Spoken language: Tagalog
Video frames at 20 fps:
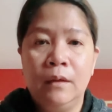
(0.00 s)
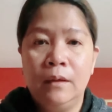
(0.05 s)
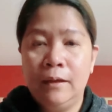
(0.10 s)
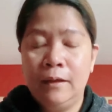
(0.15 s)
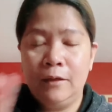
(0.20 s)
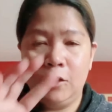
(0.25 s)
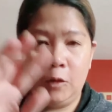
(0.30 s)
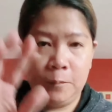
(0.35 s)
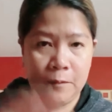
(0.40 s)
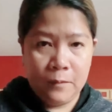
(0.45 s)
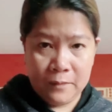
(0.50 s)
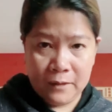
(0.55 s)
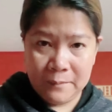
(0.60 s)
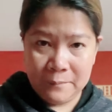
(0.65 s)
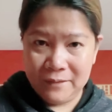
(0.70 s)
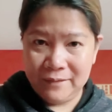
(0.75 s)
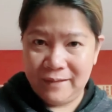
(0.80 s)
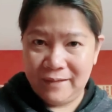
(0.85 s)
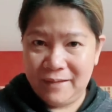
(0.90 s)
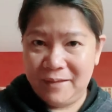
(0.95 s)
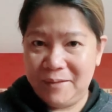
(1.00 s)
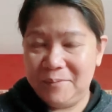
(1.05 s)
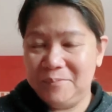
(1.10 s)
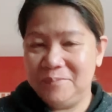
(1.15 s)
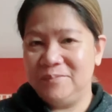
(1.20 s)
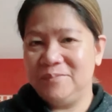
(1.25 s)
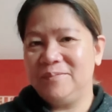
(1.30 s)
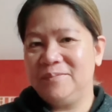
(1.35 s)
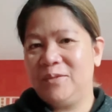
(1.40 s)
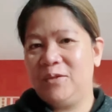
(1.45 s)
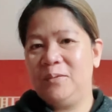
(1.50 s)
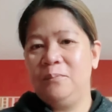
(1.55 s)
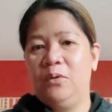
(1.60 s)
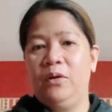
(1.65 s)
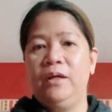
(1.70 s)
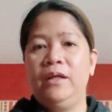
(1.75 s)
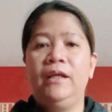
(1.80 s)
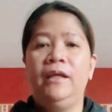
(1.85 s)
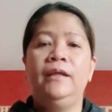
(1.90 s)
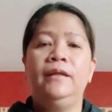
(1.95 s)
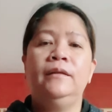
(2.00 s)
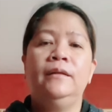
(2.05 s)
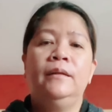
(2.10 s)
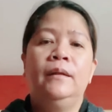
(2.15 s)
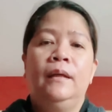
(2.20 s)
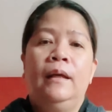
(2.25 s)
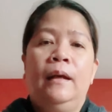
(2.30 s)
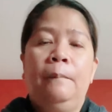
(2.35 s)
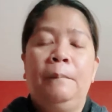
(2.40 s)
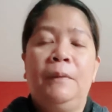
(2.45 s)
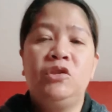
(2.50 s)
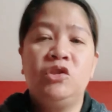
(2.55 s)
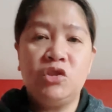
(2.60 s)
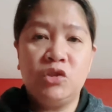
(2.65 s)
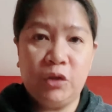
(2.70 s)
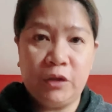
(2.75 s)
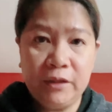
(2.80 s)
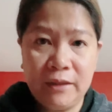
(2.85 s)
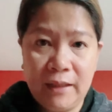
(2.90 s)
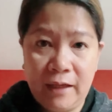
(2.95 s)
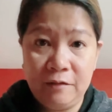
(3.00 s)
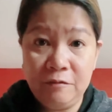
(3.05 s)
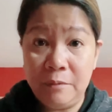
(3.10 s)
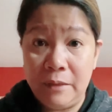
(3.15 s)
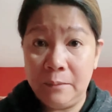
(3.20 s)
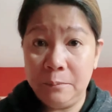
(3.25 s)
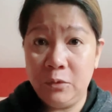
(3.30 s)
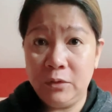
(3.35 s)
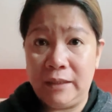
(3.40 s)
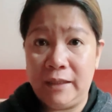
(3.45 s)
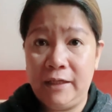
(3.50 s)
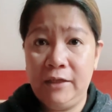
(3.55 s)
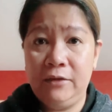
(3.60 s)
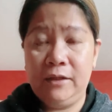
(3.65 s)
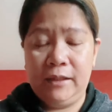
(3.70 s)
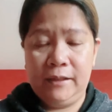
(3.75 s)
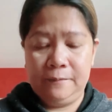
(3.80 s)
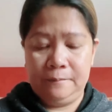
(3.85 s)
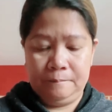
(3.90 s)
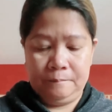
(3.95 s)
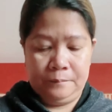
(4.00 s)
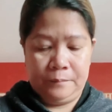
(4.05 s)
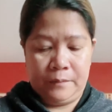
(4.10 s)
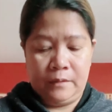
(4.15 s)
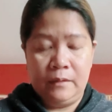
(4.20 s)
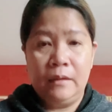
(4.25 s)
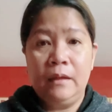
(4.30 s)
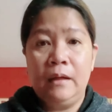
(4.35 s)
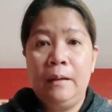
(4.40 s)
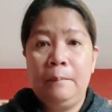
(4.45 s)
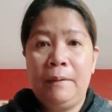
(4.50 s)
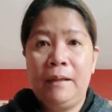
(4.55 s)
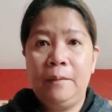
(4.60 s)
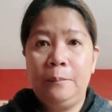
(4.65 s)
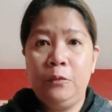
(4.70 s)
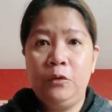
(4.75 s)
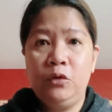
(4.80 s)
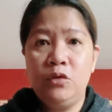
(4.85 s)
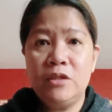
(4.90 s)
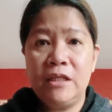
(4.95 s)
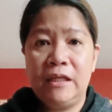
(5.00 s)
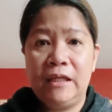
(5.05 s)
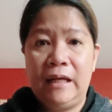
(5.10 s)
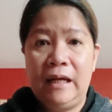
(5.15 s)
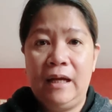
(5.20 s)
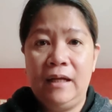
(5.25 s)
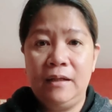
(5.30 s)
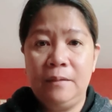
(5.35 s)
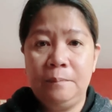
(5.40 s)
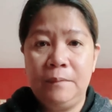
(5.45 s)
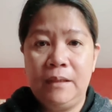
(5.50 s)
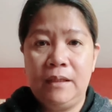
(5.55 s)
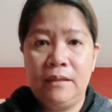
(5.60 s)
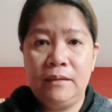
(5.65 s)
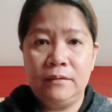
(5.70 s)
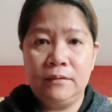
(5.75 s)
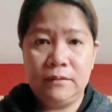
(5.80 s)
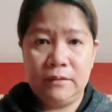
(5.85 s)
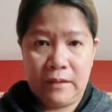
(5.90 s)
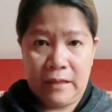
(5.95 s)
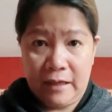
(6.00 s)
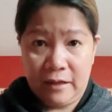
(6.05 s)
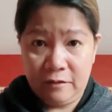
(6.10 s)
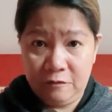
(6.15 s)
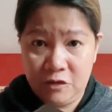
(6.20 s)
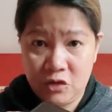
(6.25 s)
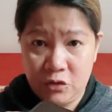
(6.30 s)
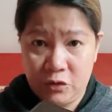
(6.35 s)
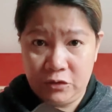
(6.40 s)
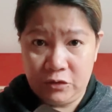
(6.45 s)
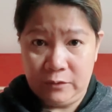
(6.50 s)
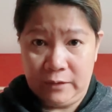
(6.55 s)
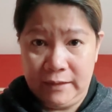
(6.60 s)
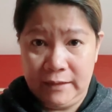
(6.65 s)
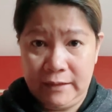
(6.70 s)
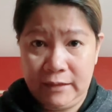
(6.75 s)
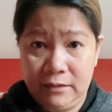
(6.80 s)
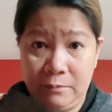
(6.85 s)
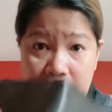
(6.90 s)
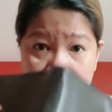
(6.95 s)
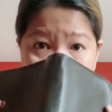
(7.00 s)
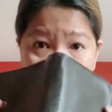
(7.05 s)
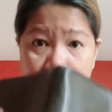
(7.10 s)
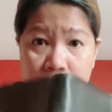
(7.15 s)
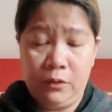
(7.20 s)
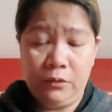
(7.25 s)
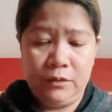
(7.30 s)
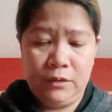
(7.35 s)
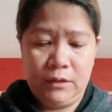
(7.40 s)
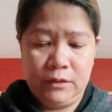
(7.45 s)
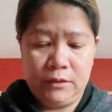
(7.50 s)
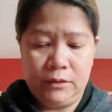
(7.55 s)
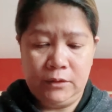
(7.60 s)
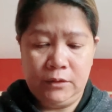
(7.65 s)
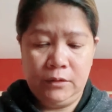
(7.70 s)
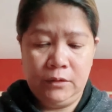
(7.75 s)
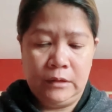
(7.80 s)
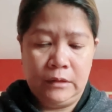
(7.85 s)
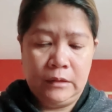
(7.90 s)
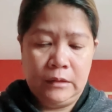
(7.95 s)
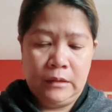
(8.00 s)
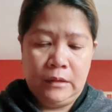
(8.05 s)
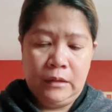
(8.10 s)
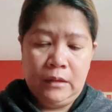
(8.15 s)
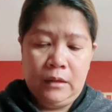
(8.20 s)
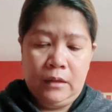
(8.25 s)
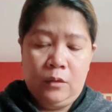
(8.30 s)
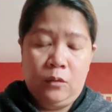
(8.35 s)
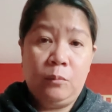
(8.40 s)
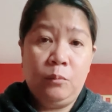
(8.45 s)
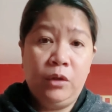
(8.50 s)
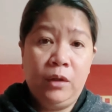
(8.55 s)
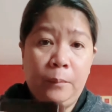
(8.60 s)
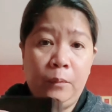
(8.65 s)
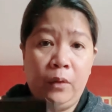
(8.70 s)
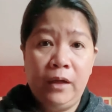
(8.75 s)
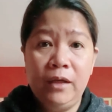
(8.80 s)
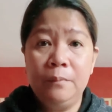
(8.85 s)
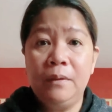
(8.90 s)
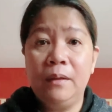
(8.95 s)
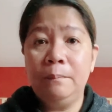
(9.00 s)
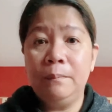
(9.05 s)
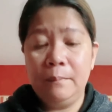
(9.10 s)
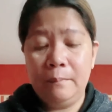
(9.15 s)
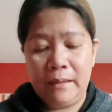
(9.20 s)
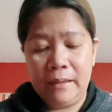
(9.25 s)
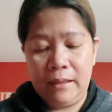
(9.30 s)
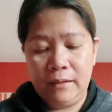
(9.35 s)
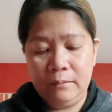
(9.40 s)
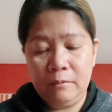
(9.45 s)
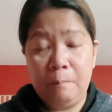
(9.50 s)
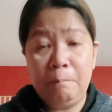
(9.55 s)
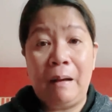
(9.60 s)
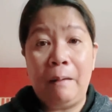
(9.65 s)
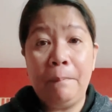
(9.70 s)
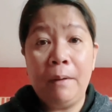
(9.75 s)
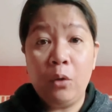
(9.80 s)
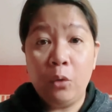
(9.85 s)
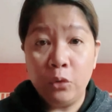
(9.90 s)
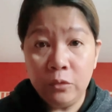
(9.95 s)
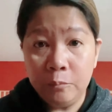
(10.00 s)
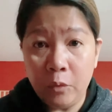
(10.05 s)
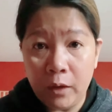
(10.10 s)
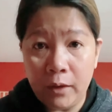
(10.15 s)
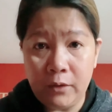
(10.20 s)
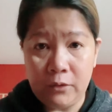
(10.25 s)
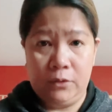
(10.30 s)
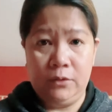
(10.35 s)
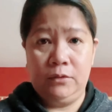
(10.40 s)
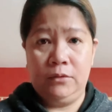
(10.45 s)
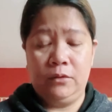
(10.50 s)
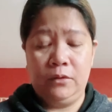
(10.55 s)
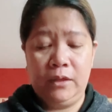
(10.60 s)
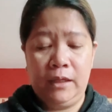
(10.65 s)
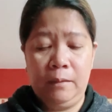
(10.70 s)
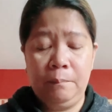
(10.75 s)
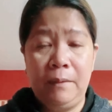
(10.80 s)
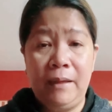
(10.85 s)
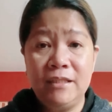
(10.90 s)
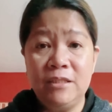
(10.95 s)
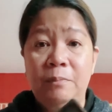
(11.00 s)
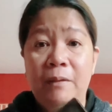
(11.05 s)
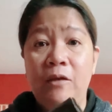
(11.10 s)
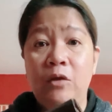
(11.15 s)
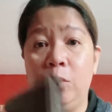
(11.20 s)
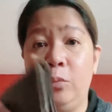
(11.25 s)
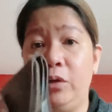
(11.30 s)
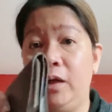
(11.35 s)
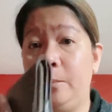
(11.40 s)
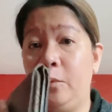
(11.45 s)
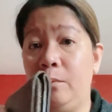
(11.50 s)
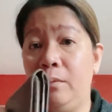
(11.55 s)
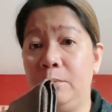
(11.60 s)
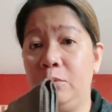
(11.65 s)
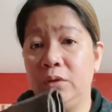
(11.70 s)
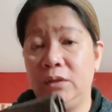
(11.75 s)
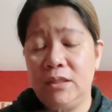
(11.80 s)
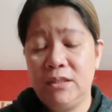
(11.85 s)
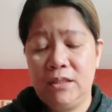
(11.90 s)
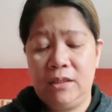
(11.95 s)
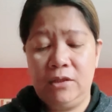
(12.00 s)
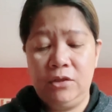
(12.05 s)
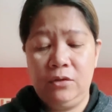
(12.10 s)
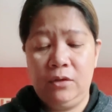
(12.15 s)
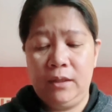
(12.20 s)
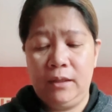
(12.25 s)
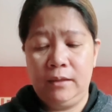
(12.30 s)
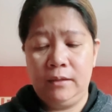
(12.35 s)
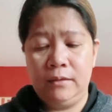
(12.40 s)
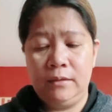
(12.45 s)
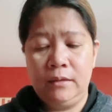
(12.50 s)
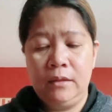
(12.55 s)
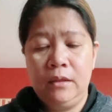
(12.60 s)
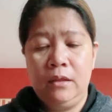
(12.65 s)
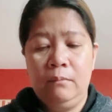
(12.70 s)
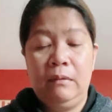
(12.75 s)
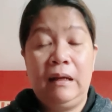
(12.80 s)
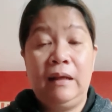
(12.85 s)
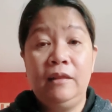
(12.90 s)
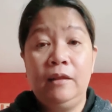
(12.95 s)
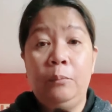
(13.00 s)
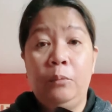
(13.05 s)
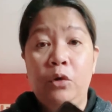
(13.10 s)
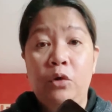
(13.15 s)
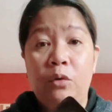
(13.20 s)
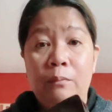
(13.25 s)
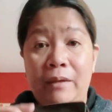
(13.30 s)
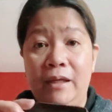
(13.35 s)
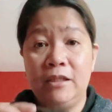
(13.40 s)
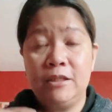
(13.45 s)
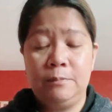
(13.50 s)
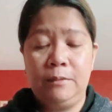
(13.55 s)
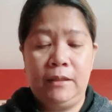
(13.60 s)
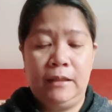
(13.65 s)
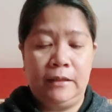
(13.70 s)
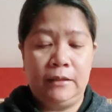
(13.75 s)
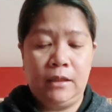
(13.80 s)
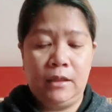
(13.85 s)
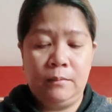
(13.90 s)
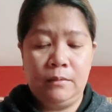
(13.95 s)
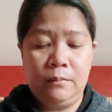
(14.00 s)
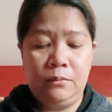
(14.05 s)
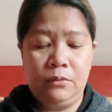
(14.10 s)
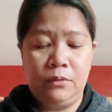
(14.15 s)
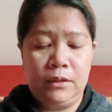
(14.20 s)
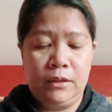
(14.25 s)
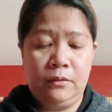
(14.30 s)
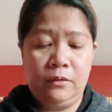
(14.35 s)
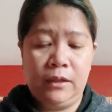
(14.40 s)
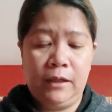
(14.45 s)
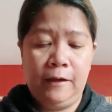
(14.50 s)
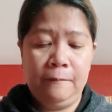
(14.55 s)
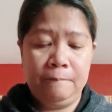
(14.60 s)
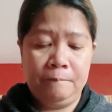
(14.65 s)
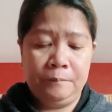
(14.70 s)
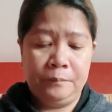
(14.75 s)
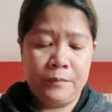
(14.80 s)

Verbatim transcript: Hello po mga madam. Good morning. Mag-short live lang po tayo ha. Para po dun sa naghahanap ng LG short wallet, meron po ako dito. Huwag muna po kayo magmamind, magpapakode po ako, okay? Explain ko muna po mabuti sa inyo ha. Maganda po yung ma-explain natin na mabuti, okay?